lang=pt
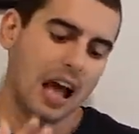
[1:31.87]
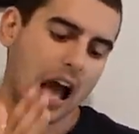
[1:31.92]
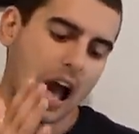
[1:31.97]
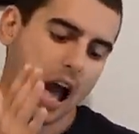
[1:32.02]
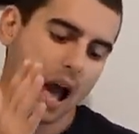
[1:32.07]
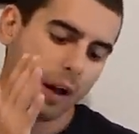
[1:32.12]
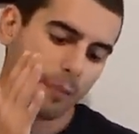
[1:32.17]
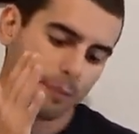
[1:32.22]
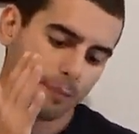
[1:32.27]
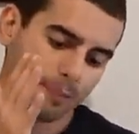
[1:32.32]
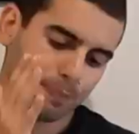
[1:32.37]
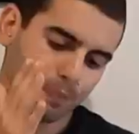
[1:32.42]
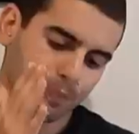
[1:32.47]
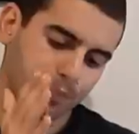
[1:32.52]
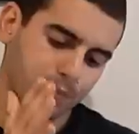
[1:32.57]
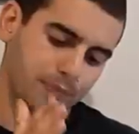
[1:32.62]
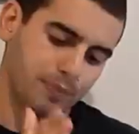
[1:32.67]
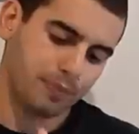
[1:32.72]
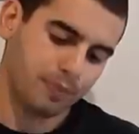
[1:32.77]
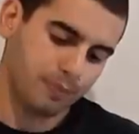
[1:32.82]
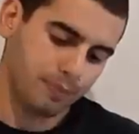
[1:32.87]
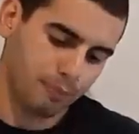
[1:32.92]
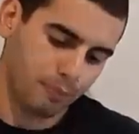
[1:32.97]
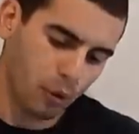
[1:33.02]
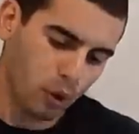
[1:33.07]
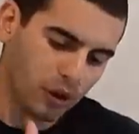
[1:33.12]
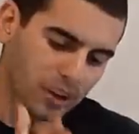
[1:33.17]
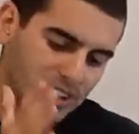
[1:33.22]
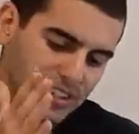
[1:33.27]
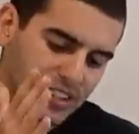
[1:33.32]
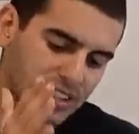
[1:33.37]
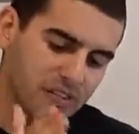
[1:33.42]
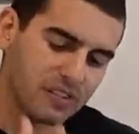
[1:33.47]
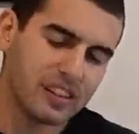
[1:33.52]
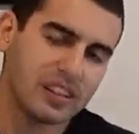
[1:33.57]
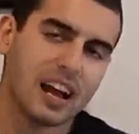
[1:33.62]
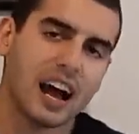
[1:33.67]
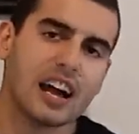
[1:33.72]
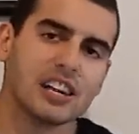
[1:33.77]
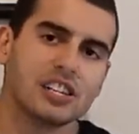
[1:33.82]
A
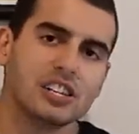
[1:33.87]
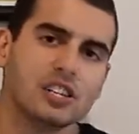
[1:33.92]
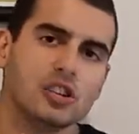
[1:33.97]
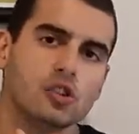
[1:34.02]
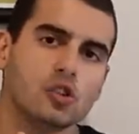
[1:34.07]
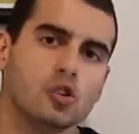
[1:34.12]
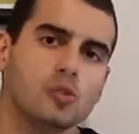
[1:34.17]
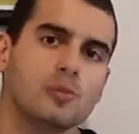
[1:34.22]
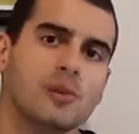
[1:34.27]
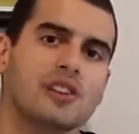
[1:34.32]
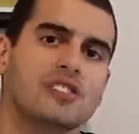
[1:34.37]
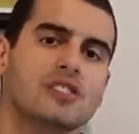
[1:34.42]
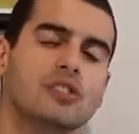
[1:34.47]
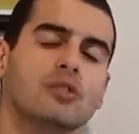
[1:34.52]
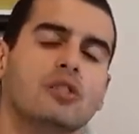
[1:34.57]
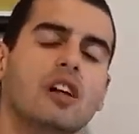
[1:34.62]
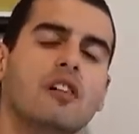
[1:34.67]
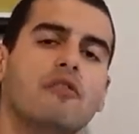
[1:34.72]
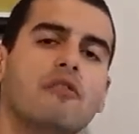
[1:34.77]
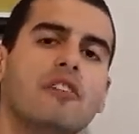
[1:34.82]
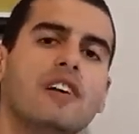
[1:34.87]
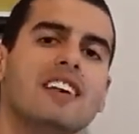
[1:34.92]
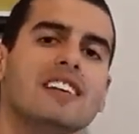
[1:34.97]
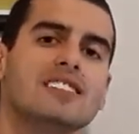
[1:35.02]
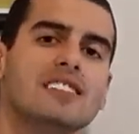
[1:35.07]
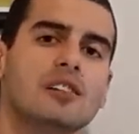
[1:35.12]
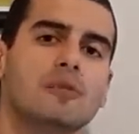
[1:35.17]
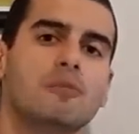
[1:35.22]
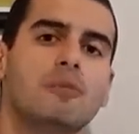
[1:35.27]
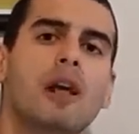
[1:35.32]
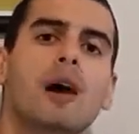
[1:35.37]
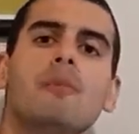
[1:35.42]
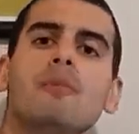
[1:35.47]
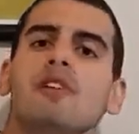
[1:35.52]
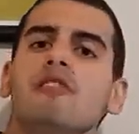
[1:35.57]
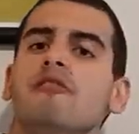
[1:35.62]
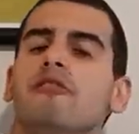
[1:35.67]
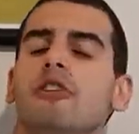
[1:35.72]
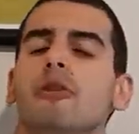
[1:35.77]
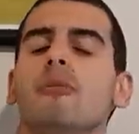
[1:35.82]
progressividade de suspensão da phaser para
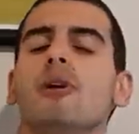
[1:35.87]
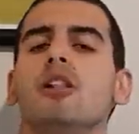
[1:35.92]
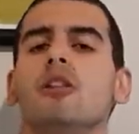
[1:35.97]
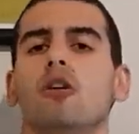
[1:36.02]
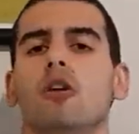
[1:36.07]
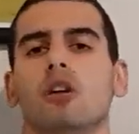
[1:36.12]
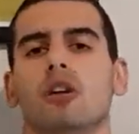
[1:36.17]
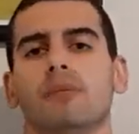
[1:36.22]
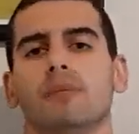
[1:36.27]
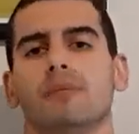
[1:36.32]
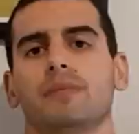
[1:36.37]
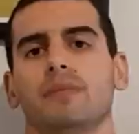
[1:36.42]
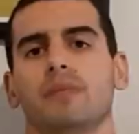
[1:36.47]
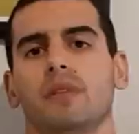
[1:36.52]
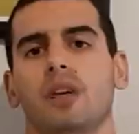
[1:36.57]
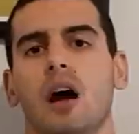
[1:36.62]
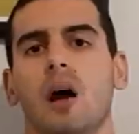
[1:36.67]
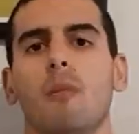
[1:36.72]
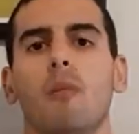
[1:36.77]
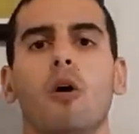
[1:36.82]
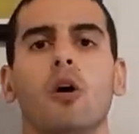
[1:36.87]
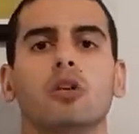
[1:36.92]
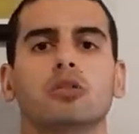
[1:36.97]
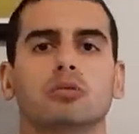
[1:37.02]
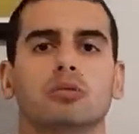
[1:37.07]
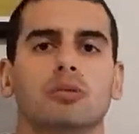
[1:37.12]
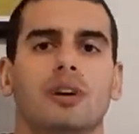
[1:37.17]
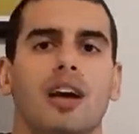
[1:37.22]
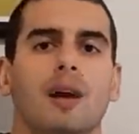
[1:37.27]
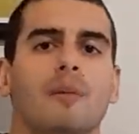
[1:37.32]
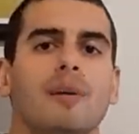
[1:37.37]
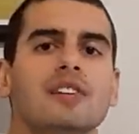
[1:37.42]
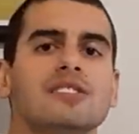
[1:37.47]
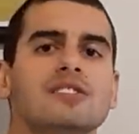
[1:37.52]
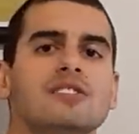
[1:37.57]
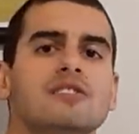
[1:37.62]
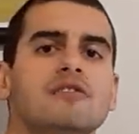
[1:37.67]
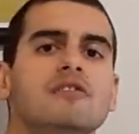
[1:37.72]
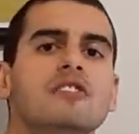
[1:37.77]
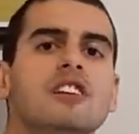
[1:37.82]
mim foi melhor. A moto é
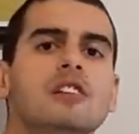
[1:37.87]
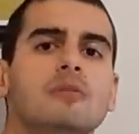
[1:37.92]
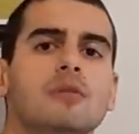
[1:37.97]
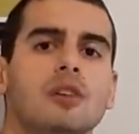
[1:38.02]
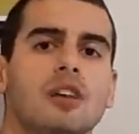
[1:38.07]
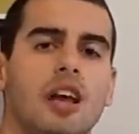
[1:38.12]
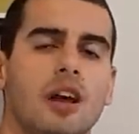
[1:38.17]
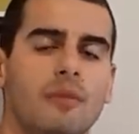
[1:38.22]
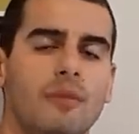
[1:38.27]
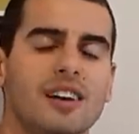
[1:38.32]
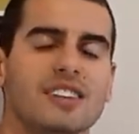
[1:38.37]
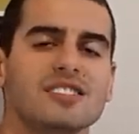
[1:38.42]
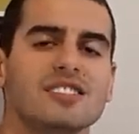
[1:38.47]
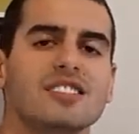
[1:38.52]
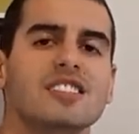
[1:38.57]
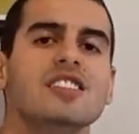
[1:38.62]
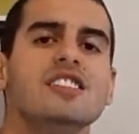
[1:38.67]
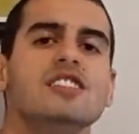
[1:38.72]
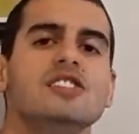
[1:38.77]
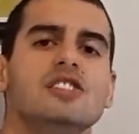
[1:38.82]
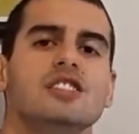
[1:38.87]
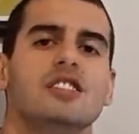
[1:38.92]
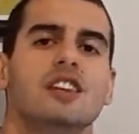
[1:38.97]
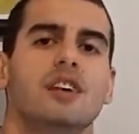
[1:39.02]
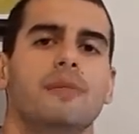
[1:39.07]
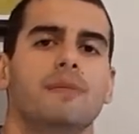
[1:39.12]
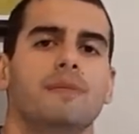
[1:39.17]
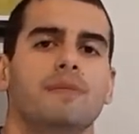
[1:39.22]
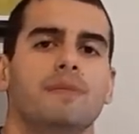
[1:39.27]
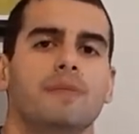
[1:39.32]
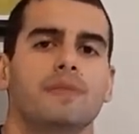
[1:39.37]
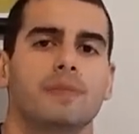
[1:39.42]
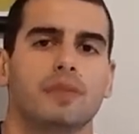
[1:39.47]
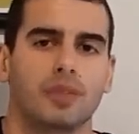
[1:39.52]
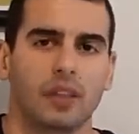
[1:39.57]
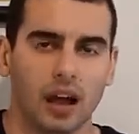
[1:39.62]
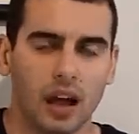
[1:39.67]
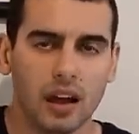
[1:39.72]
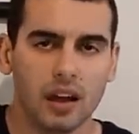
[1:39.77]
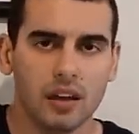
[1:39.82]
mais firme, é mais rígida,
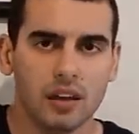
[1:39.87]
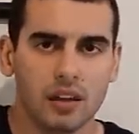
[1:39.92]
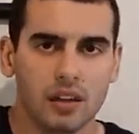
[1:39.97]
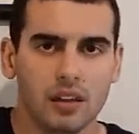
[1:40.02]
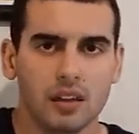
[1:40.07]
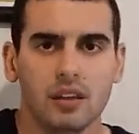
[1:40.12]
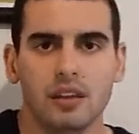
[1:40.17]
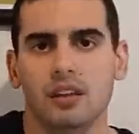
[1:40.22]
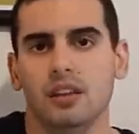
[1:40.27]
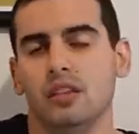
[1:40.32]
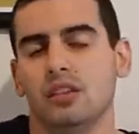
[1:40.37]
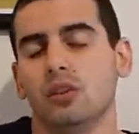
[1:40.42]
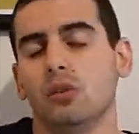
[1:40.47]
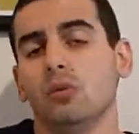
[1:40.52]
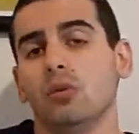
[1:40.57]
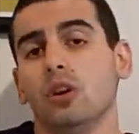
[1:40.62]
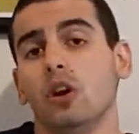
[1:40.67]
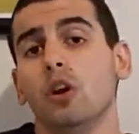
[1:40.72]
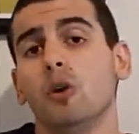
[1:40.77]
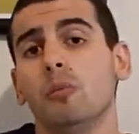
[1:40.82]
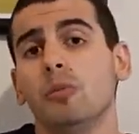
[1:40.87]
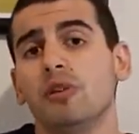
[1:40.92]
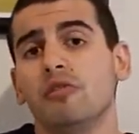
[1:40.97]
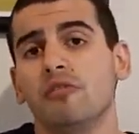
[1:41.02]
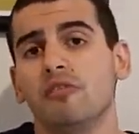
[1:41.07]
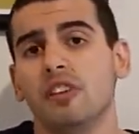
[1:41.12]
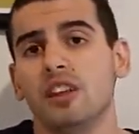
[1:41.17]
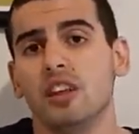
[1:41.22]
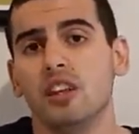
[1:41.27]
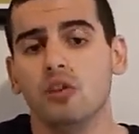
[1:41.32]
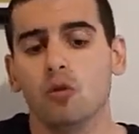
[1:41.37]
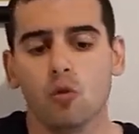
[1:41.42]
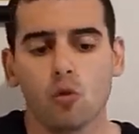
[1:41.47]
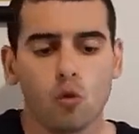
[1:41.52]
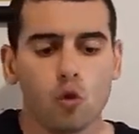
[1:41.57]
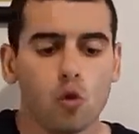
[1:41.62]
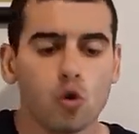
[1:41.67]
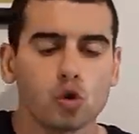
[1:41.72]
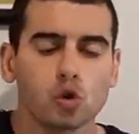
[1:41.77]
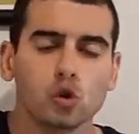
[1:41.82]
tá? Então eu preferi o
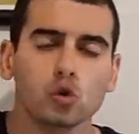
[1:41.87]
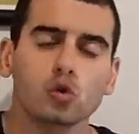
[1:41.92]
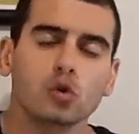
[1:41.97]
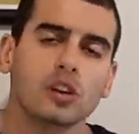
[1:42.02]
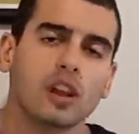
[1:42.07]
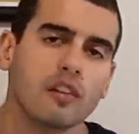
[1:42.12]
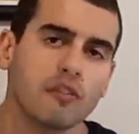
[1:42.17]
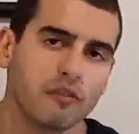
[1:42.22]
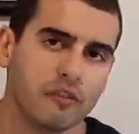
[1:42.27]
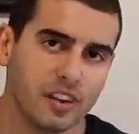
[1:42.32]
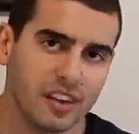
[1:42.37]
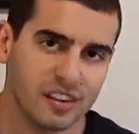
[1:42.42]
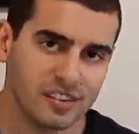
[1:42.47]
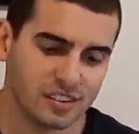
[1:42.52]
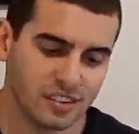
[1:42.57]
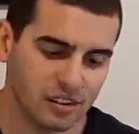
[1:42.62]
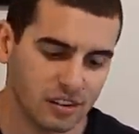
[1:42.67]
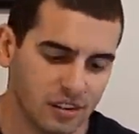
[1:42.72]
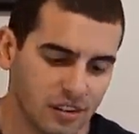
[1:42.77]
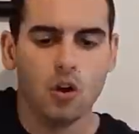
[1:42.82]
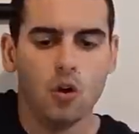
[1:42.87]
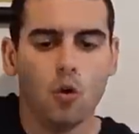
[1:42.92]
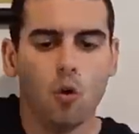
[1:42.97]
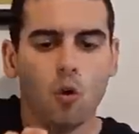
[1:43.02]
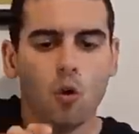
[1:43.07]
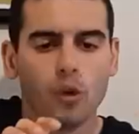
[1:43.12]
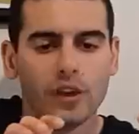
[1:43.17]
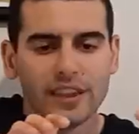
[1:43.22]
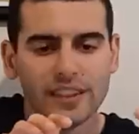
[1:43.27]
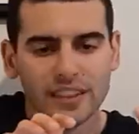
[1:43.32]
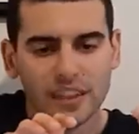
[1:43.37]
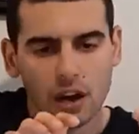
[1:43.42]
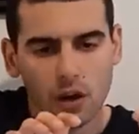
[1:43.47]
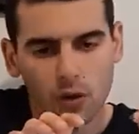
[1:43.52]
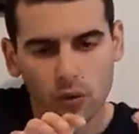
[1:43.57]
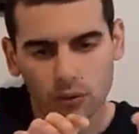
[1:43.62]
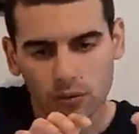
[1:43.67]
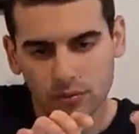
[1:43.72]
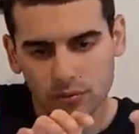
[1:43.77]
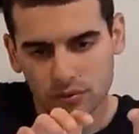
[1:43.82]
conjunto da phaser. O
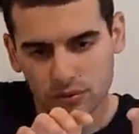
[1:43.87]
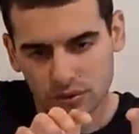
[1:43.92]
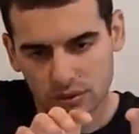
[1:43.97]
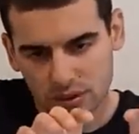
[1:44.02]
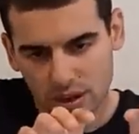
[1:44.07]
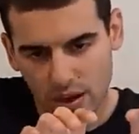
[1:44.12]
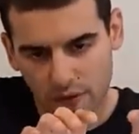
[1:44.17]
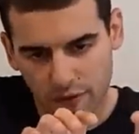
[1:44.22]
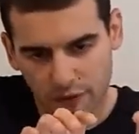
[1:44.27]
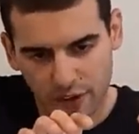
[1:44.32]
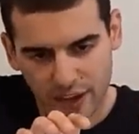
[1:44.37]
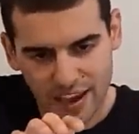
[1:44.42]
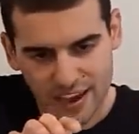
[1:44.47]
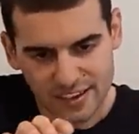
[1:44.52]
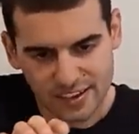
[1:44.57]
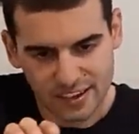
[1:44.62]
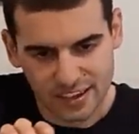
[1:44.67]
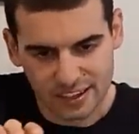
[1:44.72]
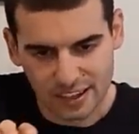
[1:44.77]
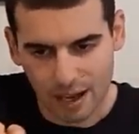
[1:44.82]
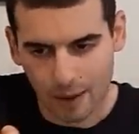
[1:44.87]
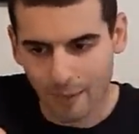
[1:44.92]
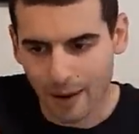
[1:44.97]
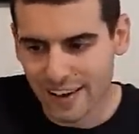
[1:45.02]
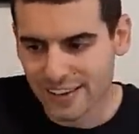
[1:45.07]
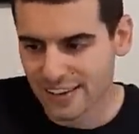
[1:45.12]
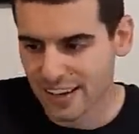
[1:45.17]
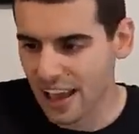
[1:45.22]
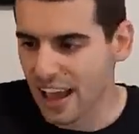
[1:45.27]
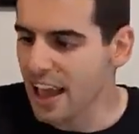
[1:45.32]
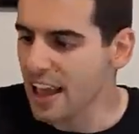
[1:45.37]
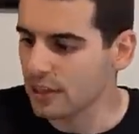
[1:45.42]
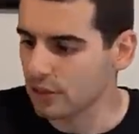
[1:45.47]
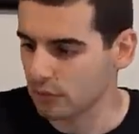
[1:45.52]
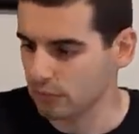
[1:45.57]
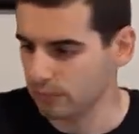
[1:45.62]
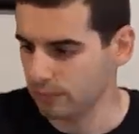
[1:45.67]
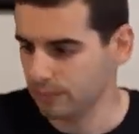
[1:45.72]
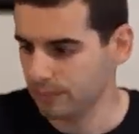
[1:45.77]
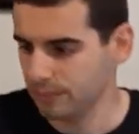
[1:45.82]
guidão da phaser está mais
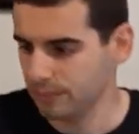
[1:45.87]
reto,